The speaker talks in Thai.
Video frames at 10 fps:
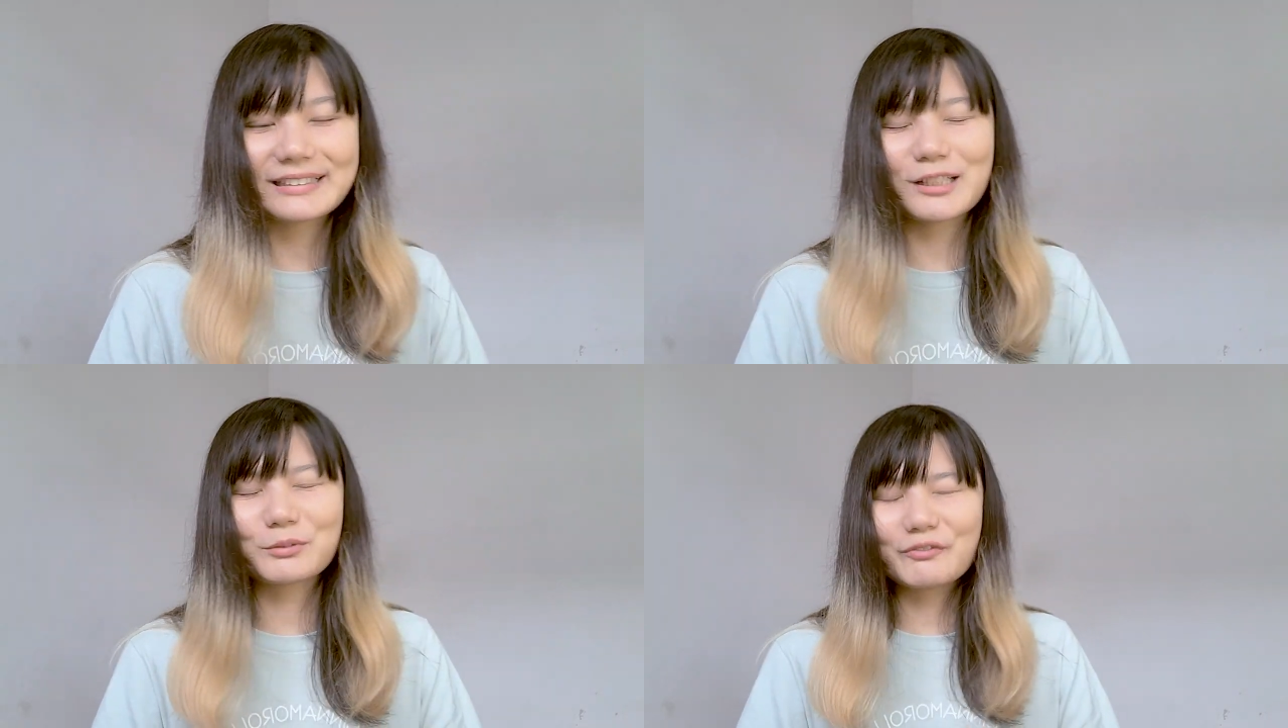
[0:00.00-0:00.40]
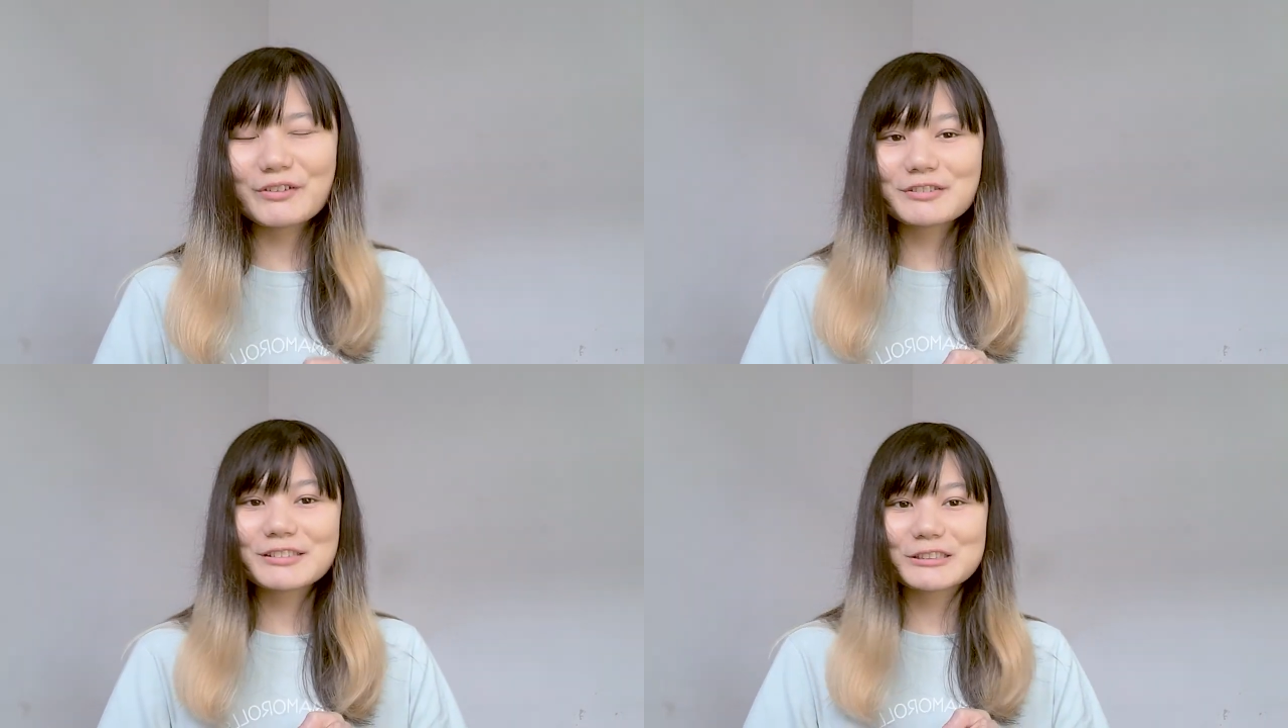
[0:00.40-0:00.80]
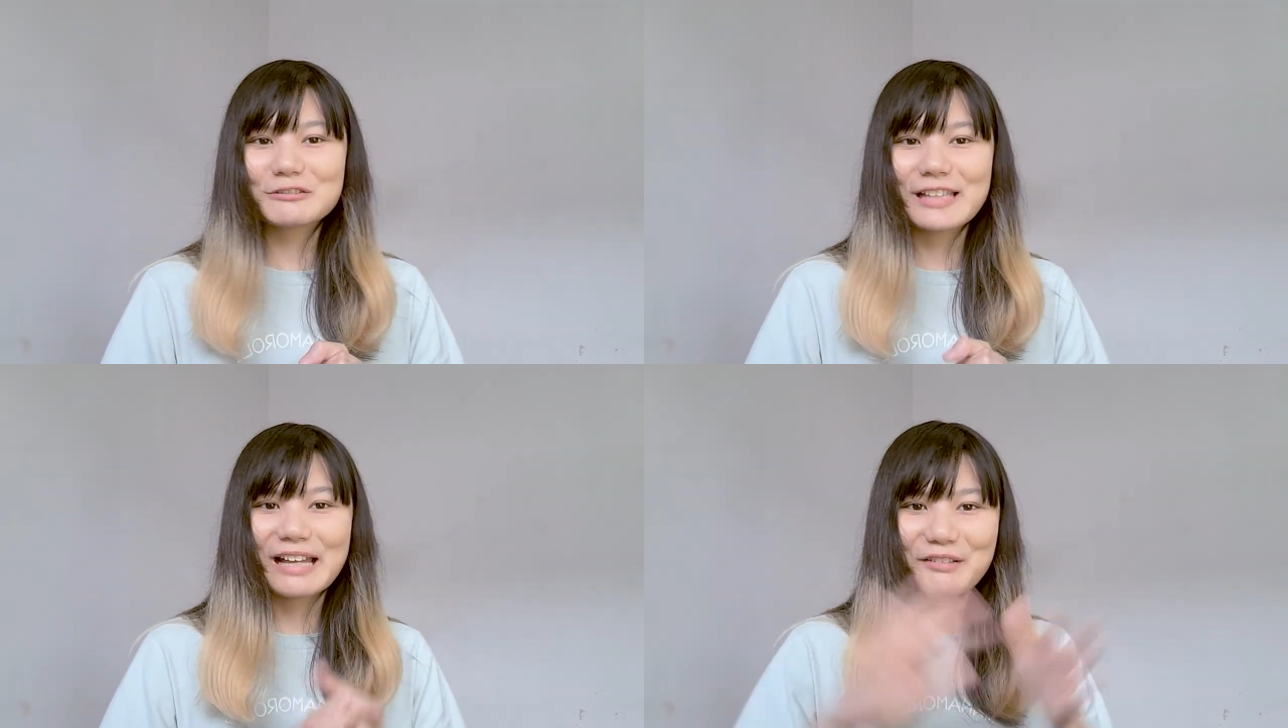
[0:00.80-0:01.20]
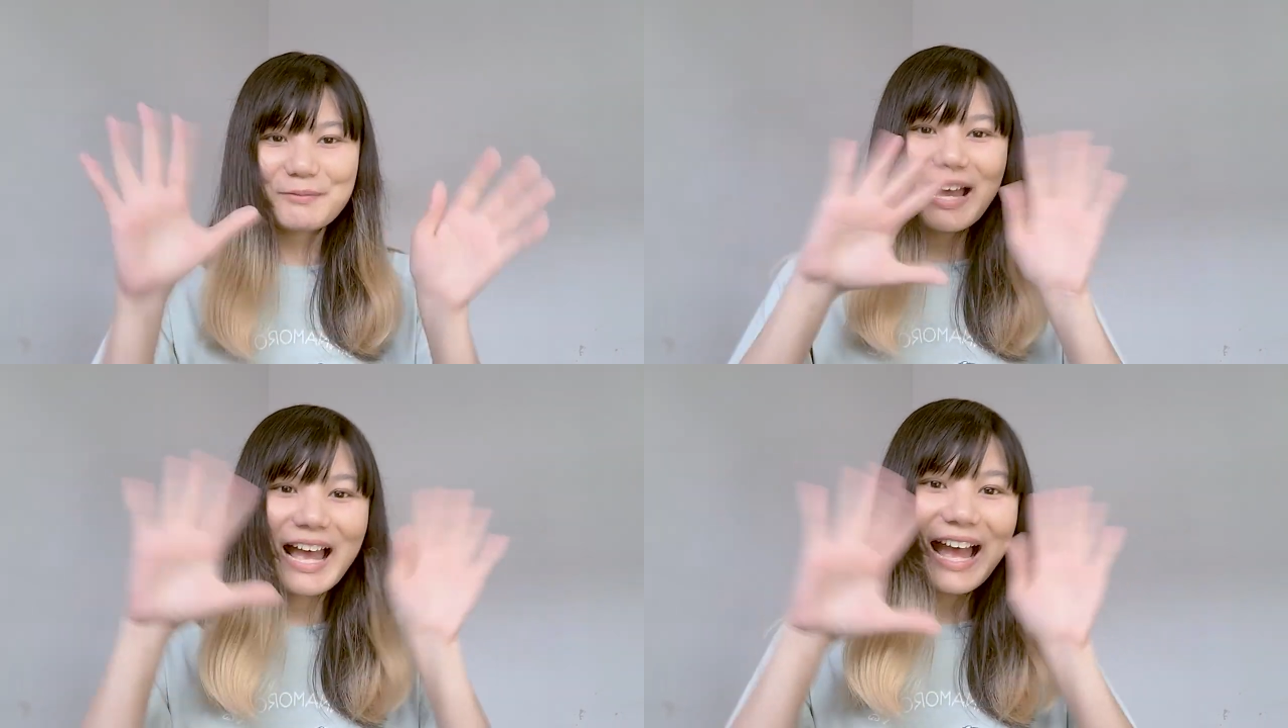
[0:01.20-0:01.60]
สอบ โทเฟล สู้ๆนะบ๊าย
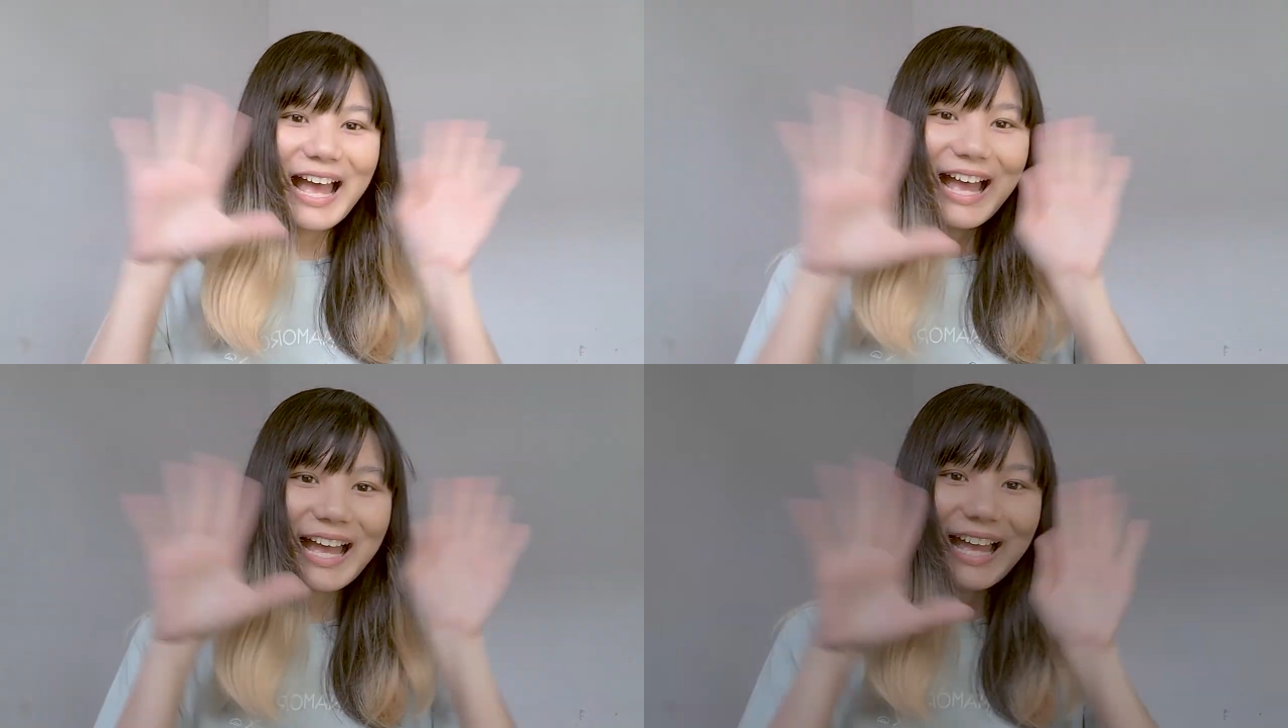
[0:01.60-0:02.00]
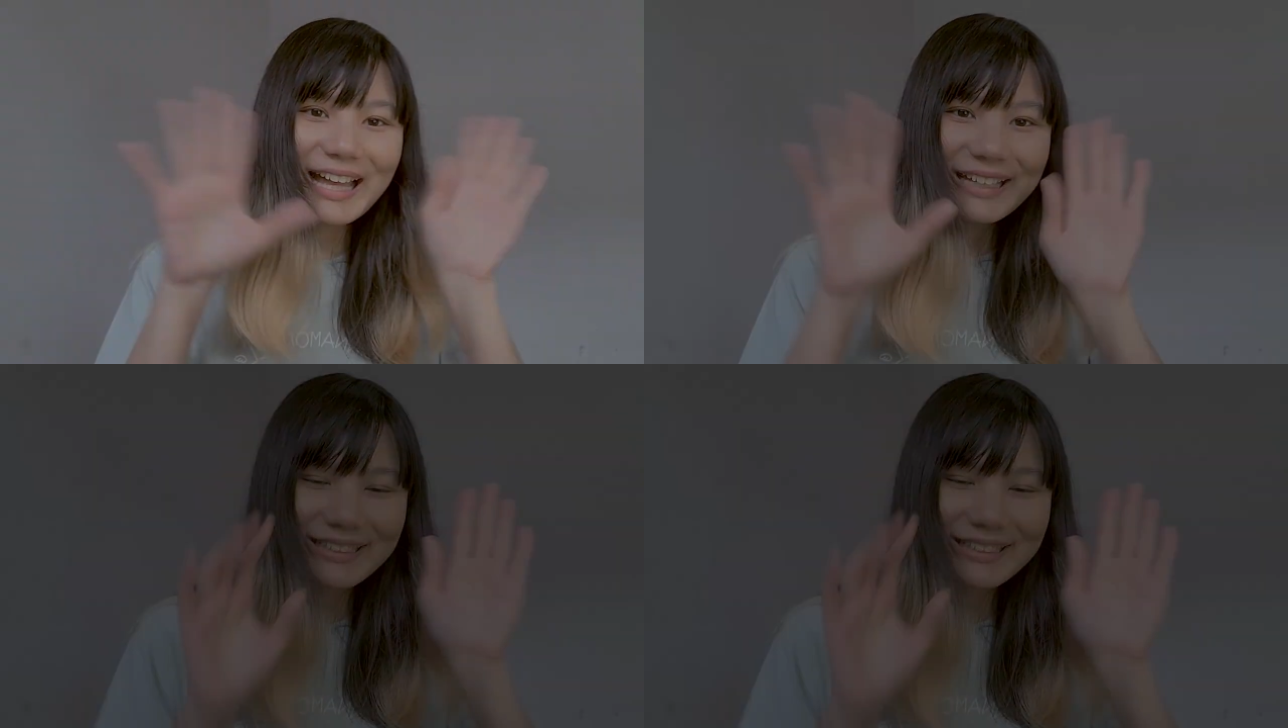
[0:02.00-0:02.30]
บาย